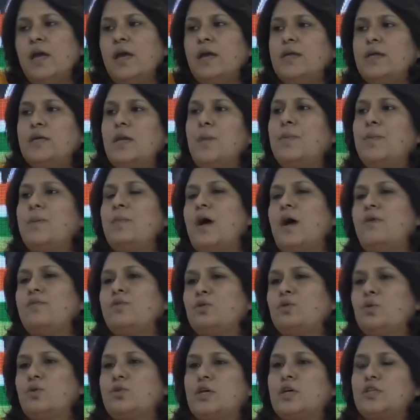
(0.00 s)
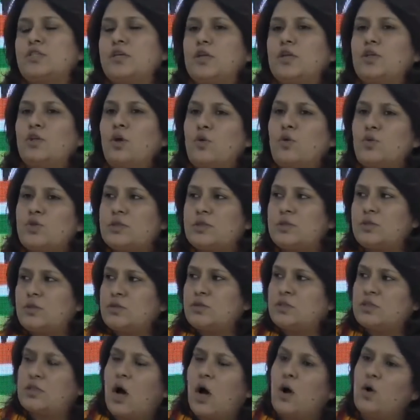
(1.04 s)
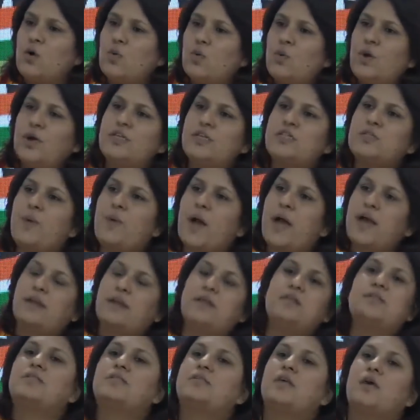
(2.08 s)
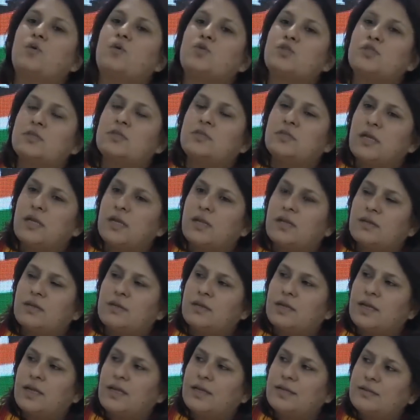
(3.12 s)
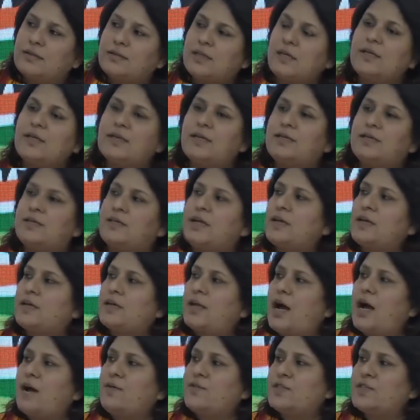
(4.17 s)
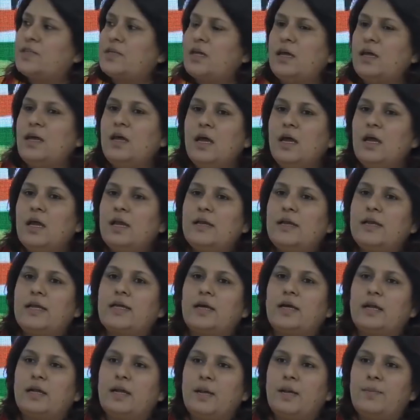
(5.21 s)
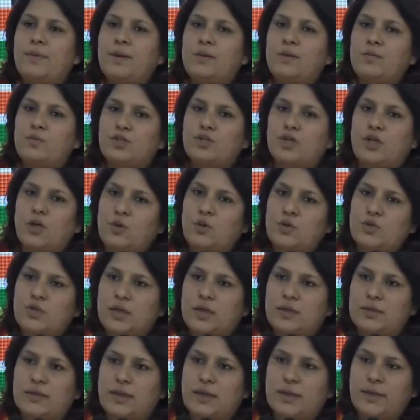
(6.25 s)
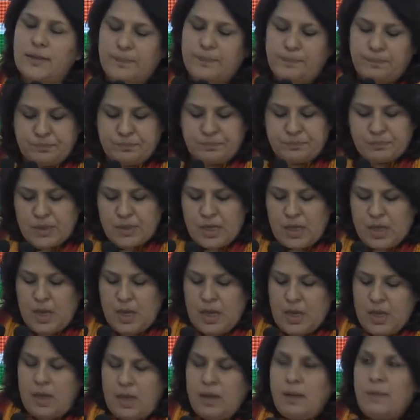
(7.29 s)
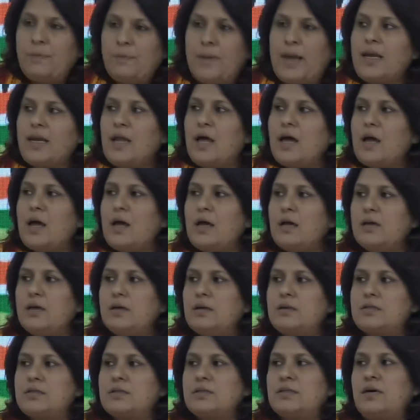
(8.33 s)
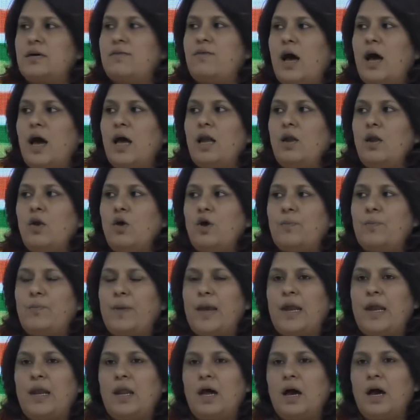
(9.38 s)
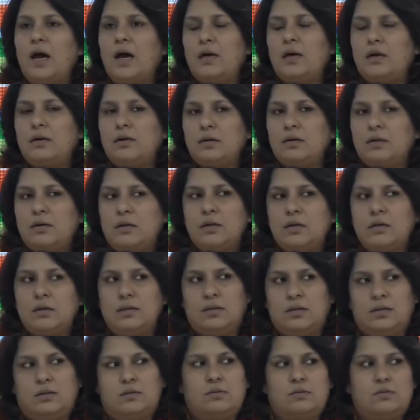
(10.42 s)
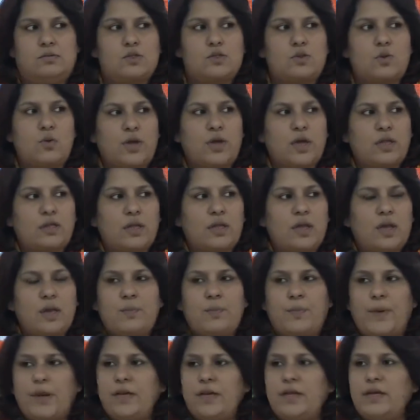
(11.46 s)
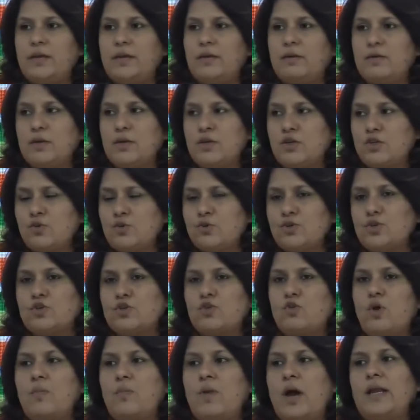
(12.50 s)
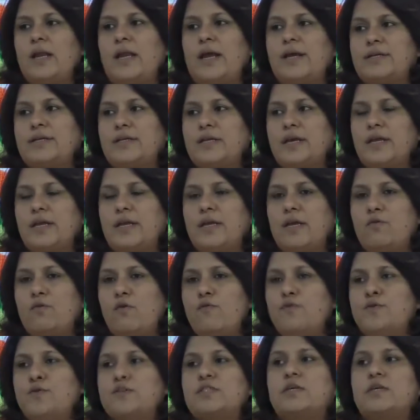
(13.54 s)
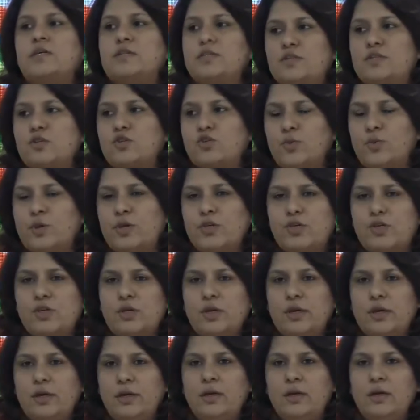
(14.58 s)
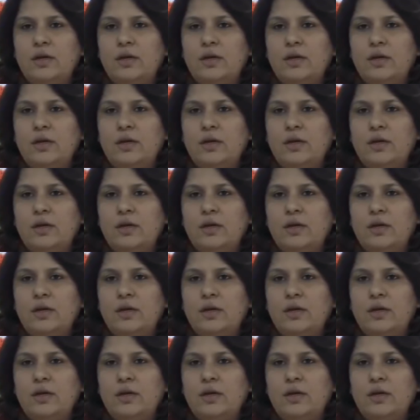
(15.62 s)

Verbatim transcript: ये प्रभावित होता जाता है और उस डाउनवर्ड स्पाइरल से उस निरंतर गिरते ग्राफ से निकलना बड़ा मुश्किल हो जाता है पहला सवाल और पहला जिसको कहते हैं पहली इशू जिसको हम हाईलाइट करेंगे वो फिजिकल सिचुएशन है